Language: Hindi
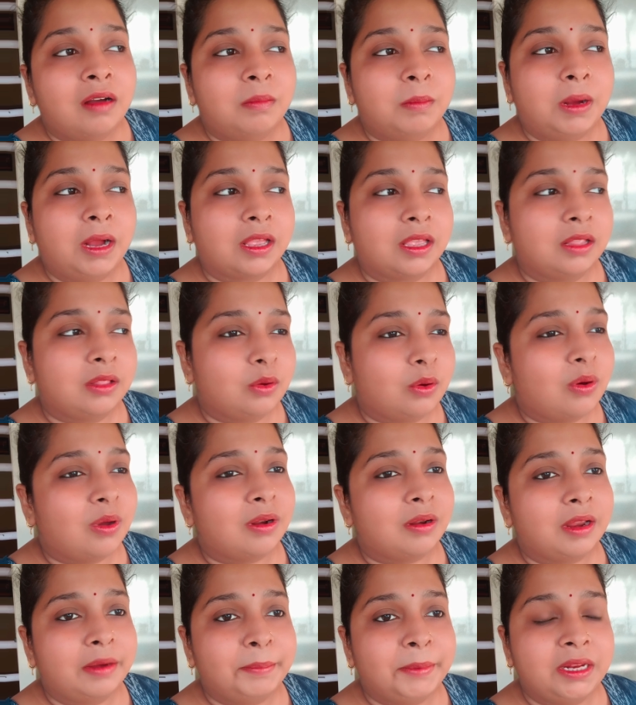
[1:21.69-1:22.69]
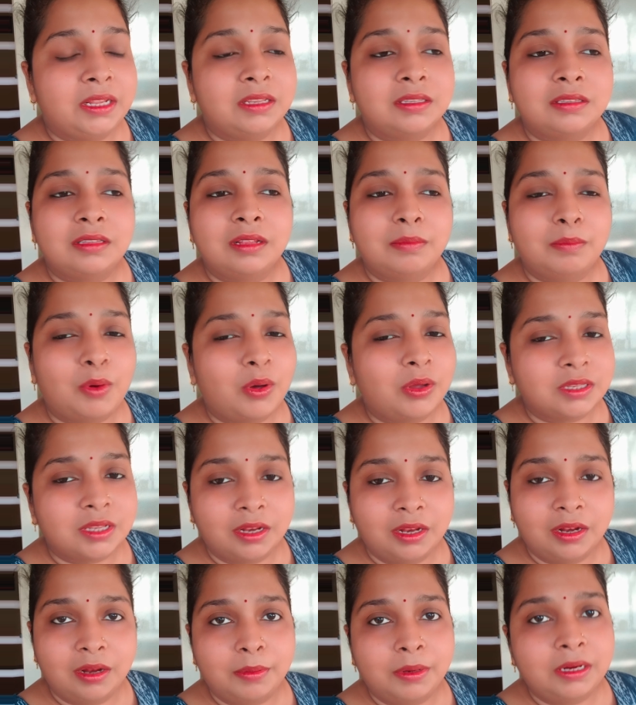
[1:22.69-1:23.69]
बाकी तो और रेमेडीज़ थी बहुत
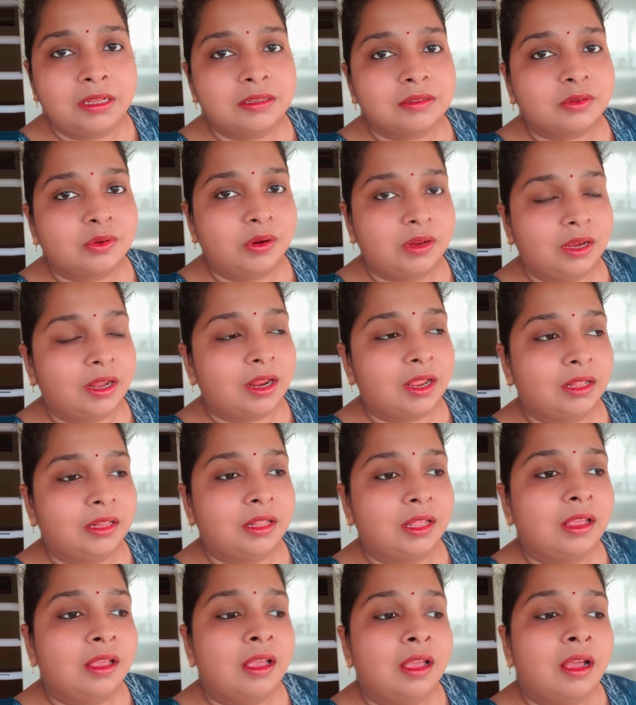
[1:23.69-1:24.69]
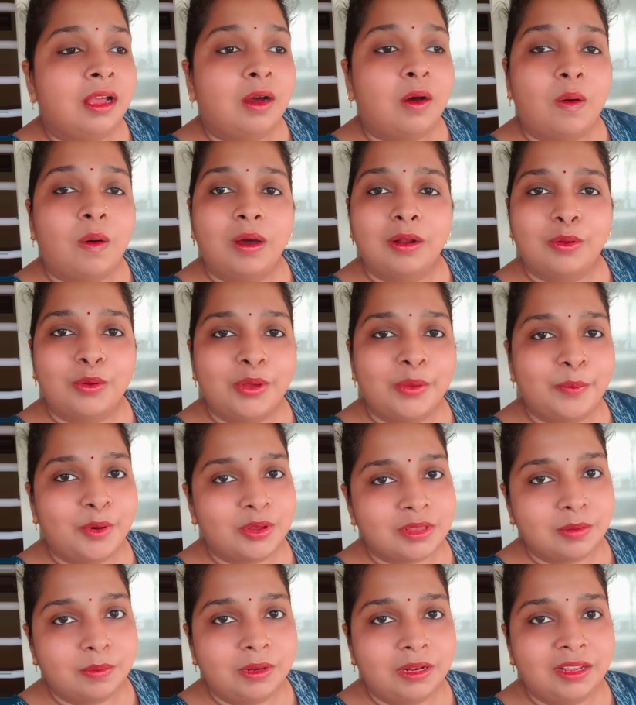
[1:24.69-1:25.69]
सारी रेमेडीज़ खुल कर आई थी और कोई
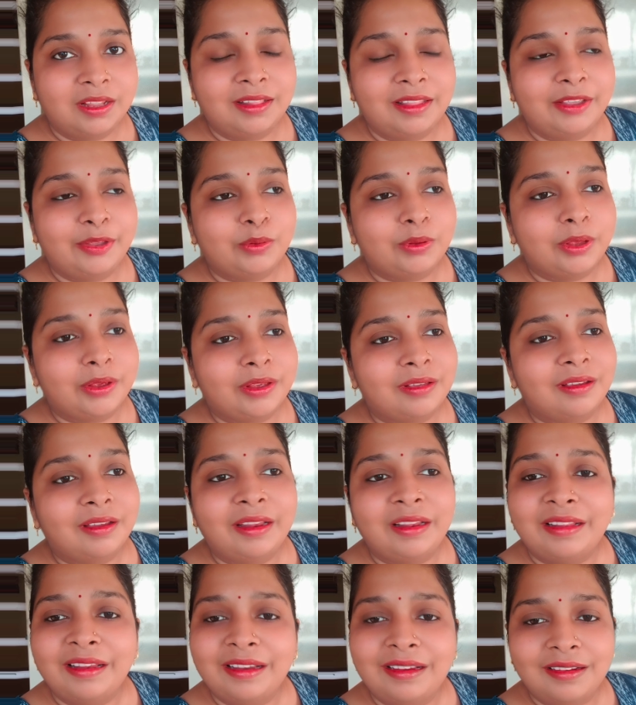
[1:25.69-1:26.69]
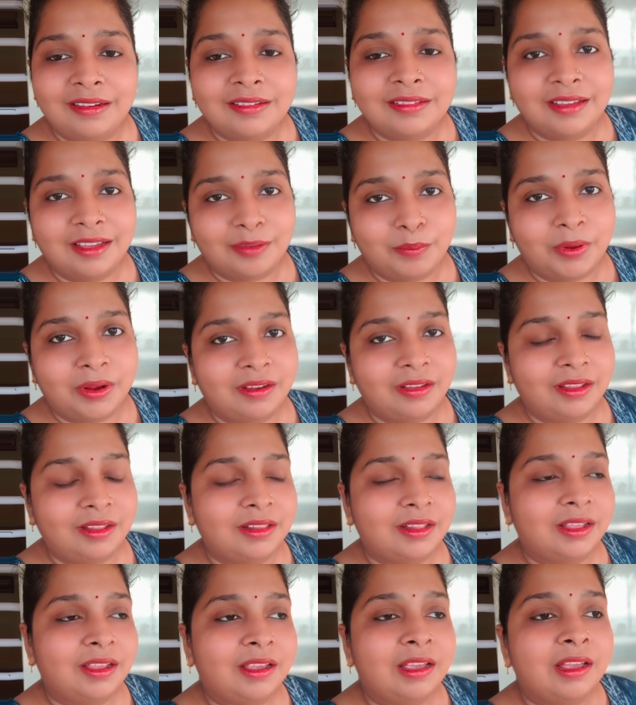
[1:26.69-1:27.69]
पॉसिबल नहीं थी क्योंकि इन्ग्रीडियंट घर पर नहीं
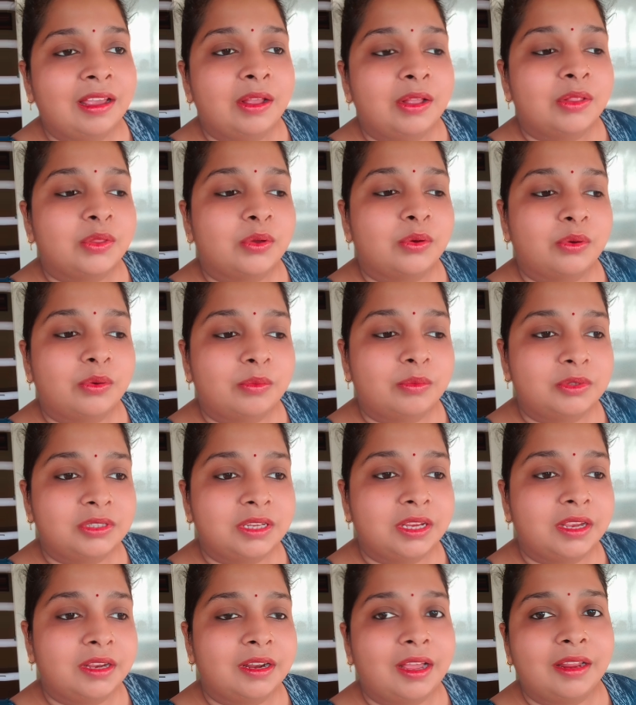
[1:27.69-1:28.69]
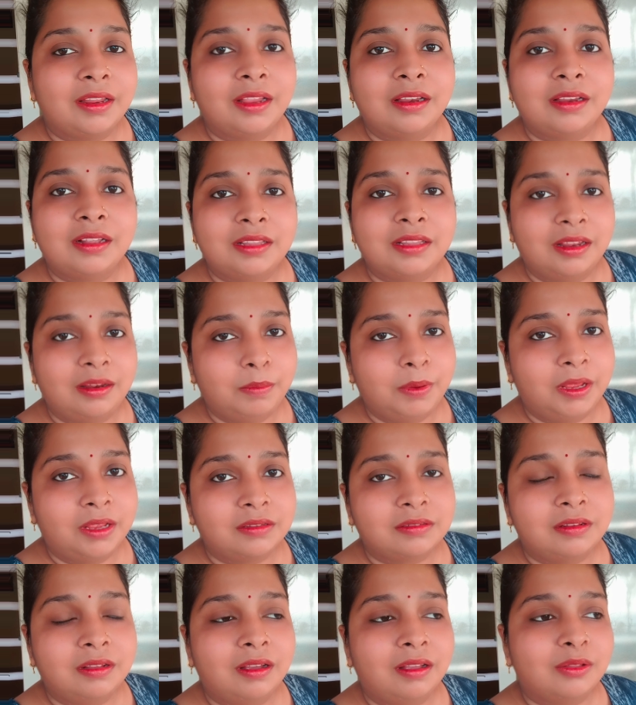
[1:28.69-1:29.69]
थे तो मुझे एक नारियल का तेल
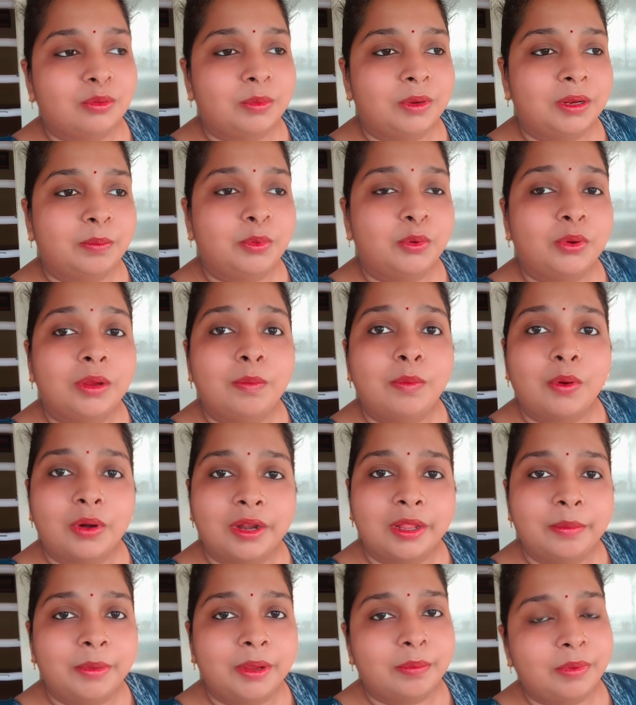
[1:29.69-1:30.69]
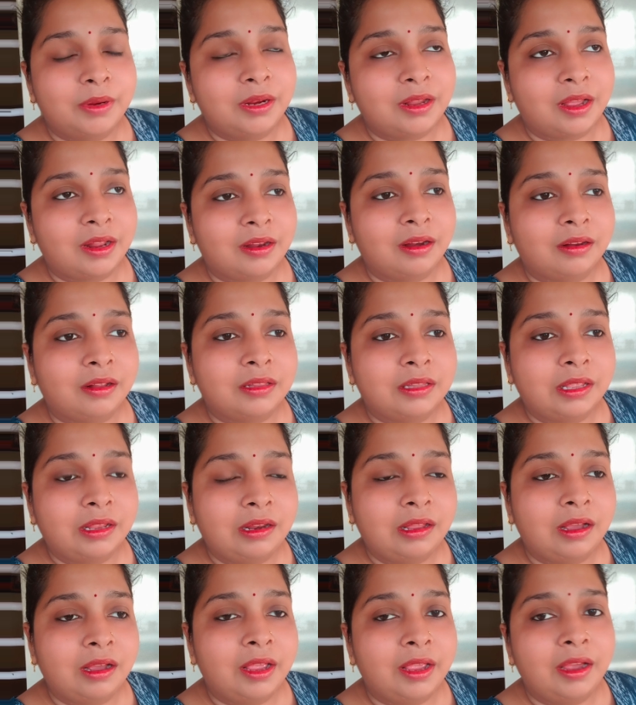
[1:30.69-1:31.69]
बेस्ट लगा तो मैंने पूरी बॉडी में अपने नारियल का तेल
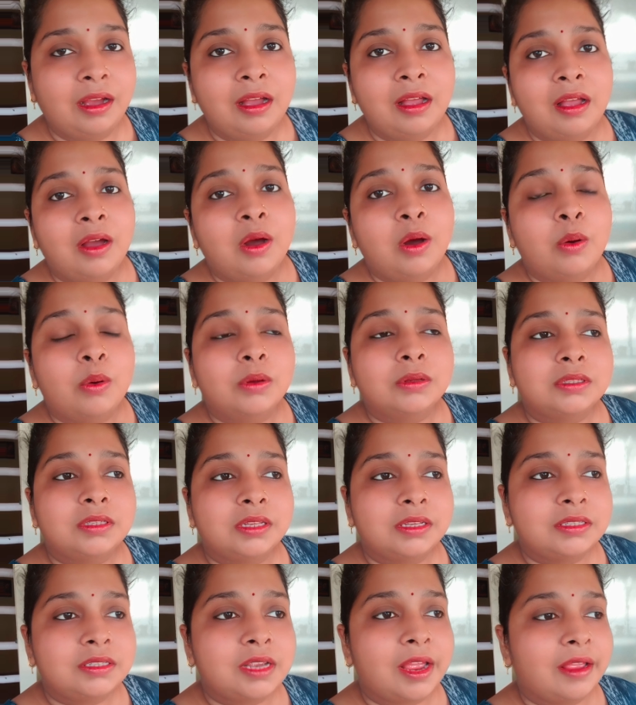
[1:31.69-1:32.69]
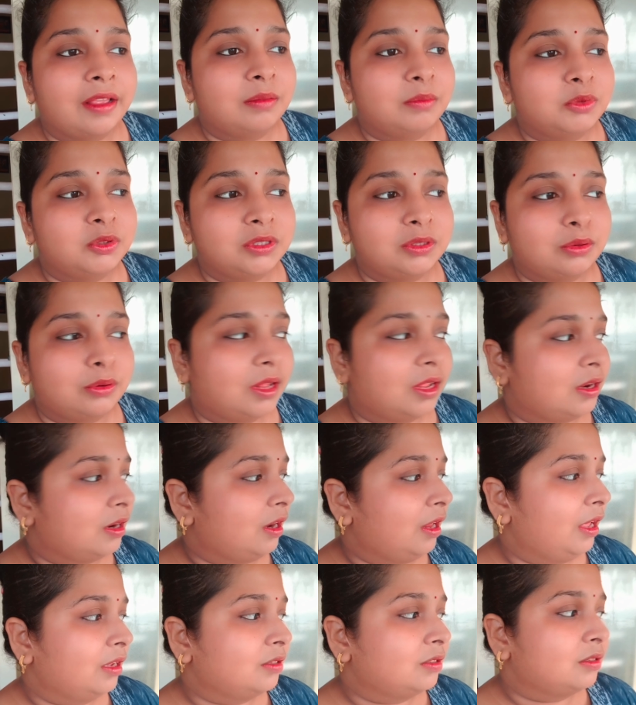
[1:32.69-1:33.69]
लगाया उससे शायद मुझे थोड़ा
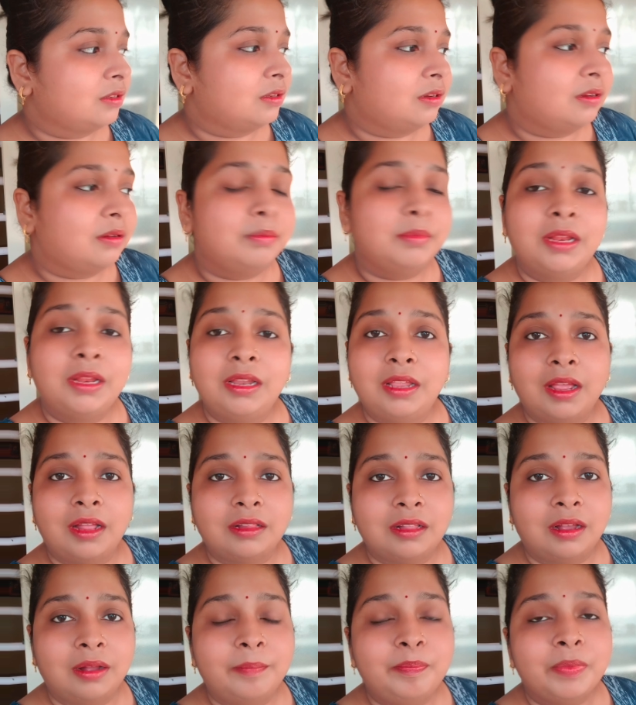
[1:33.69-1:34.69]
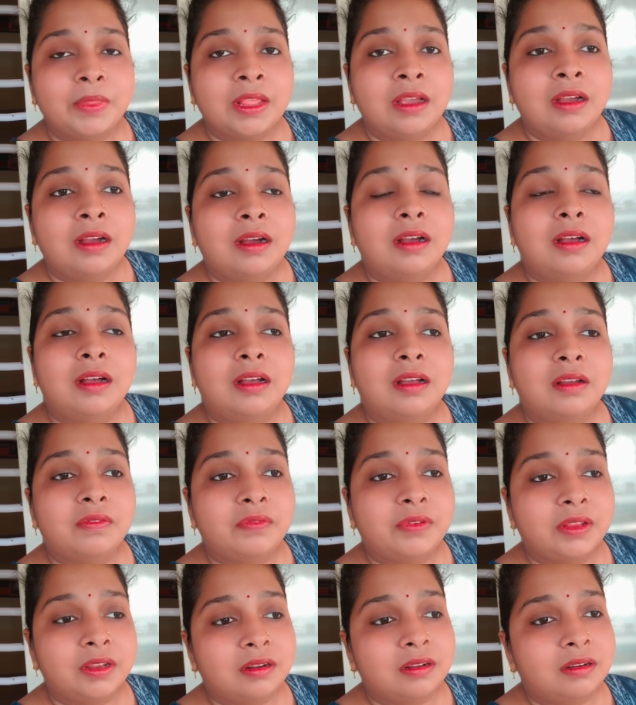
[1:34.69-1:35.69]
रिलैक्स मिल गया था
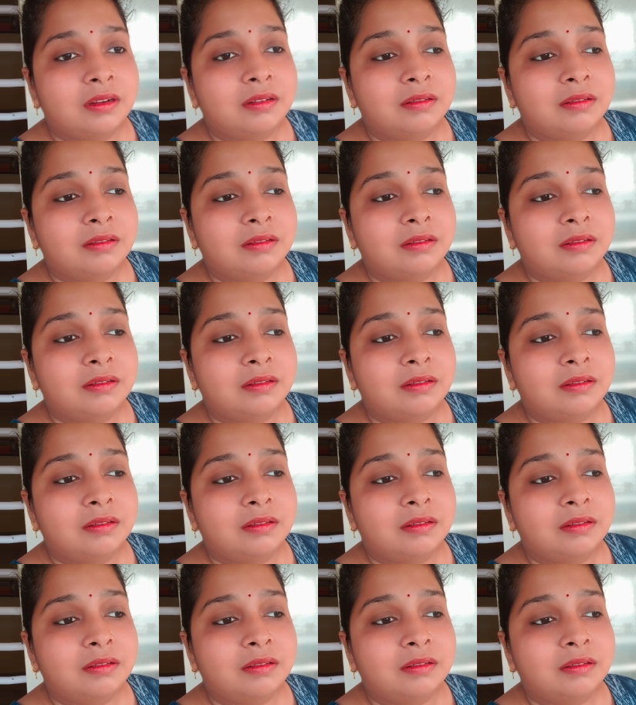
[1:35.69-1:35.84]
फिर